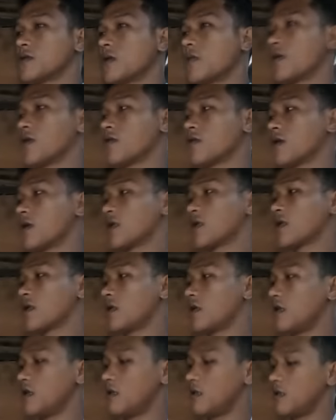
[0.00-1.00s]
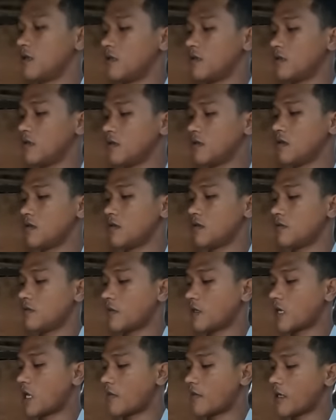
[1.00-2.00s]
sabi ko nga, eh,
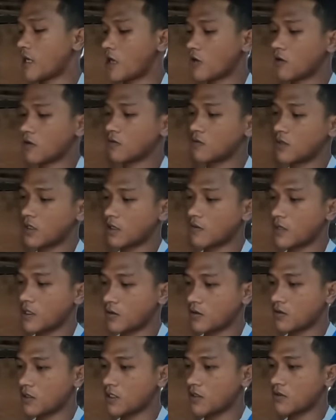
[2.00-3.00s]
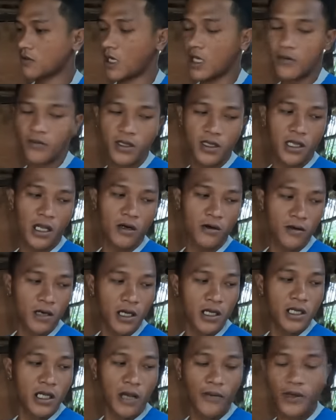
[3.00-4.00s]
madami ka akong mga manok dito na ibinta ko
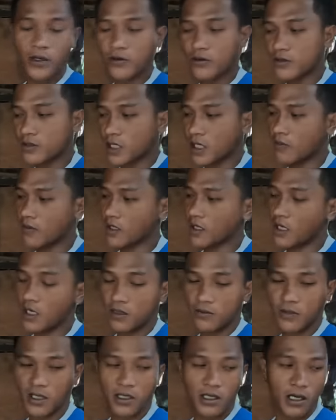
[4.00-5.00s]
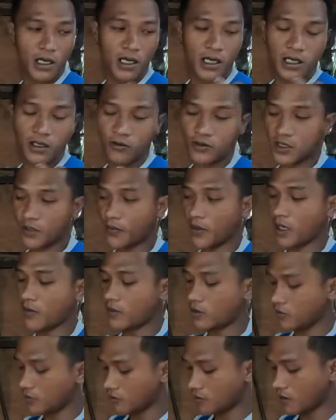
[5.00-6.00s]
na sabi ko dun sa ama niya at magkausap pa
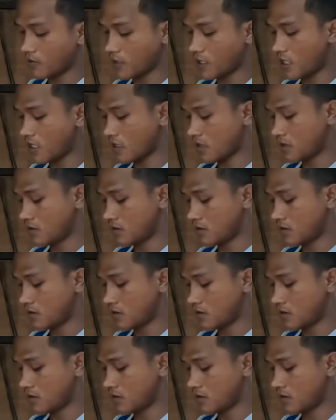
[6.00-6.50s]
kami noon ng ama niya